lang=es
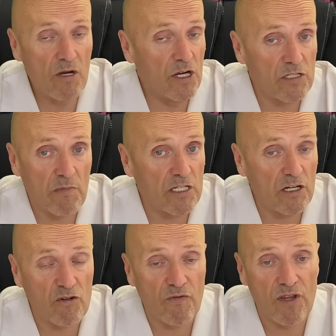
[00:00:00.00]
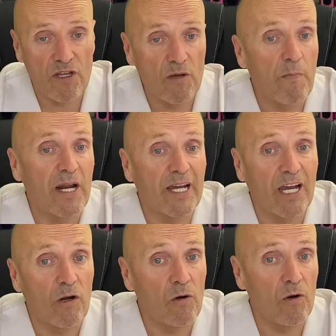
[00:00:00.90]
es más que suficiente para
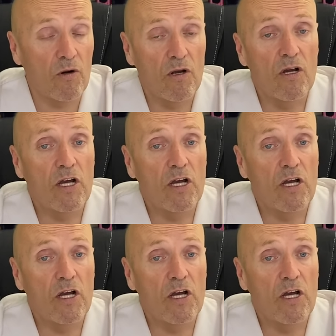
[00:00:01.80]
que el olor